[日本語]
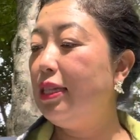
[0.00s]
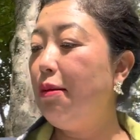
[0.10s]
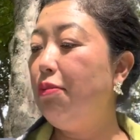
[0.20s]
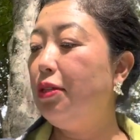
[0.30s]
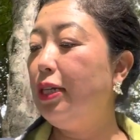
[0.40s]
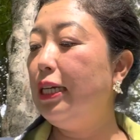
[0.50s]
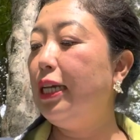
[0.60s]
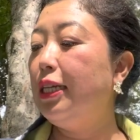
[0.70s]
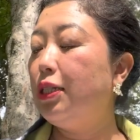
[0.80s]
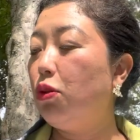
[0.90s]
全部一
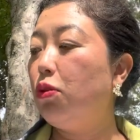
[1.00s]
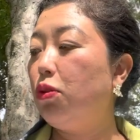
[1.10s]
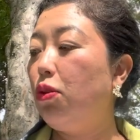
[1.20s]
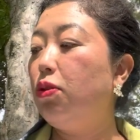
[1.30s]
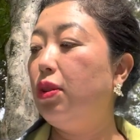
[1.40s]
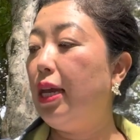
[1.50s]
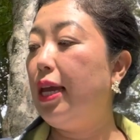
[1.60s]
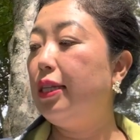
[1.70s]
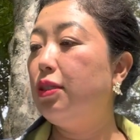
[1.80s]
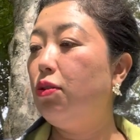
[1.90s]
気にちょっと取って、で、